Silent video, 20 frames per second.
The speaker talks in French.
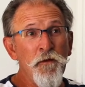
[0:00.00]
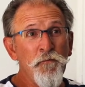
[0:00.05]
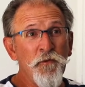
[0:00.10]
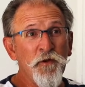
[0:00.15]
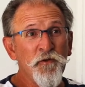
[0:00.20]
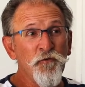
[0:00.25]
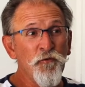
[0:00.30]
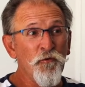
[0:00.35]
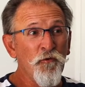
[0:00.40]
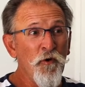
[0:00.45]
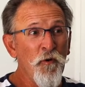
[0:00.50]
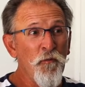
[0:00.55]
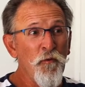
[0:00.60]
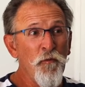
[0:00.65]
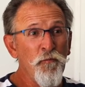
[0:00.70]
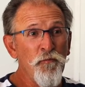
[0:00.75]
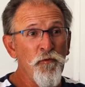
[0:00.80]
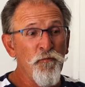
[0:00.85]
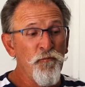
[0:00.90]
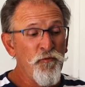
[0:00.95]
parce que comme
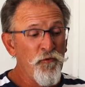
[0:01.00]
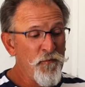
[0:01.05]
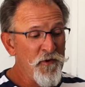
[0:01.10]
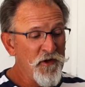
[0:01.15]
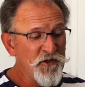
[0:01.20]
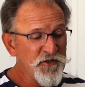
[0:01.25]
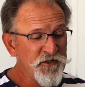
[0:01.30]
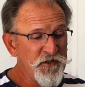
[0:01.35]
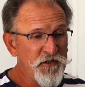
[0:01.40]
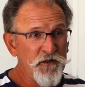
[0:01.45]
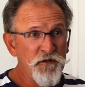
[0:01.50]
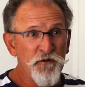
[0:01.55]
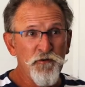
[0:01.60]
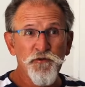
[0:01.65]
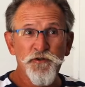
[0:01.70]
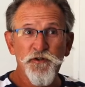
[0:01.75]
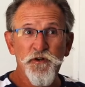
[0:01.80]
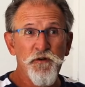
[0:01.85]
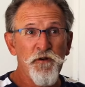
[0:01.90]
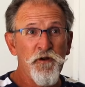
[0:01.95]
on peut plus marcher,
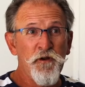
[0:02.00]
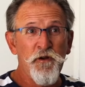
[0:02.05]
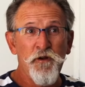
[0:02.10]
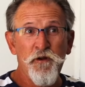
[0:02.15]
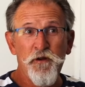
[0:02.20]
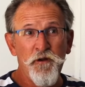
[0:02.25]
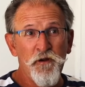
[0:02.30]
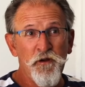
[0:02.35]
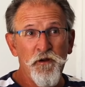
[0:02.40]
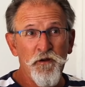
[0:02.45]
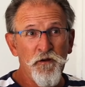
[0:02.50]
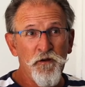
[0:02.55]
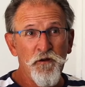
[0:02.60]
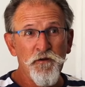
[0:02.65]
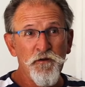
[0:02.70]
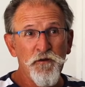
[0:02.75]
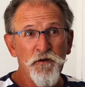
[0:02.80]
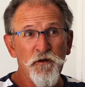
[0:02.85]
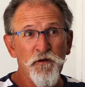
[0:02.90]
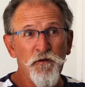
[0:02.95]
j'ai
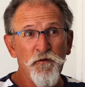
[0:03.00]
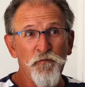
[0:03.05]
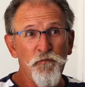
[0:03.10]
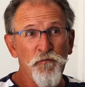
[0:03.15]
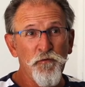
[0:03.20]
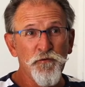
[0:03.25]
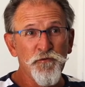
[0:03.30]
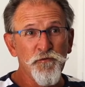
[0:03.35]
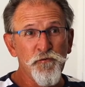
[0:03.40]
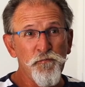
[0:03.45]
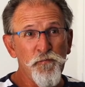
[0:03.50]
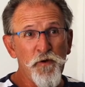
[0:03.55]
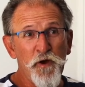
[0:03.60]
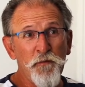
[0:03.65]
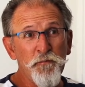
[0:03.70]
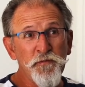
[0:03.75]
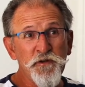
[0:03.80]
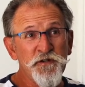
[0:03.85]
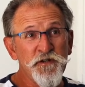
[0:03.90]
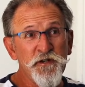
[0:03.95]
je suis
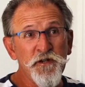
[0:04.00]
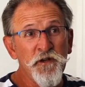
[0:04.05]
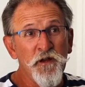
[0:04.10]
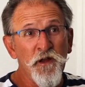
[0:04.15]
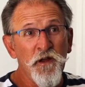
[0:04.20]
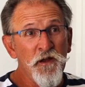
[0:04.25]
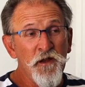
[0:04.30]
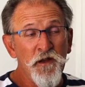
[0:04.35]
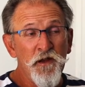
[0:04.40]
parapégique,